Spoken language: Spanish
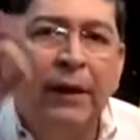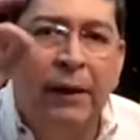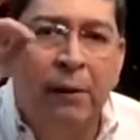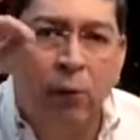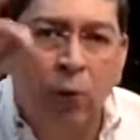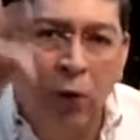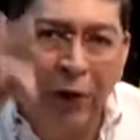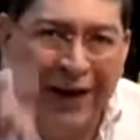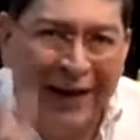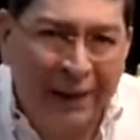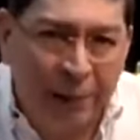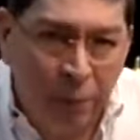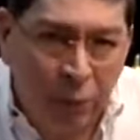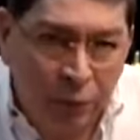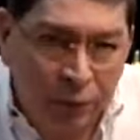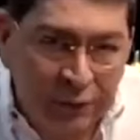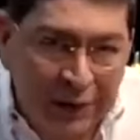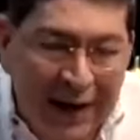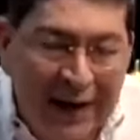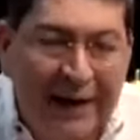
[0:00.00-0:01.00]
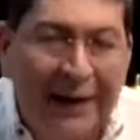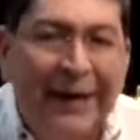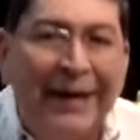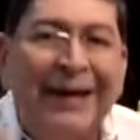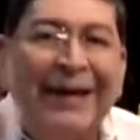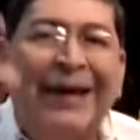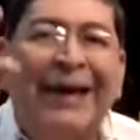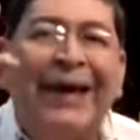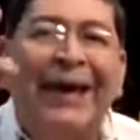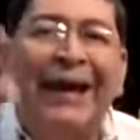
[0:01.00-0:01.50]
y voy a
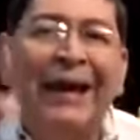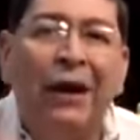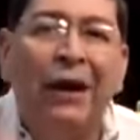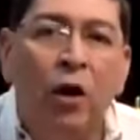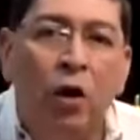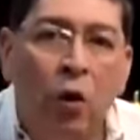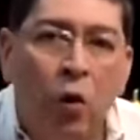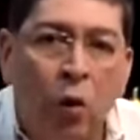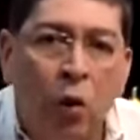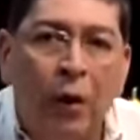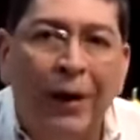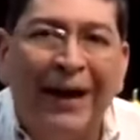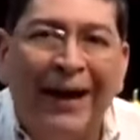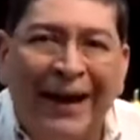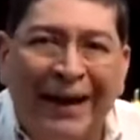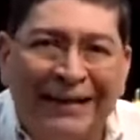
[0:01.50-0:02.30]
demostrar que no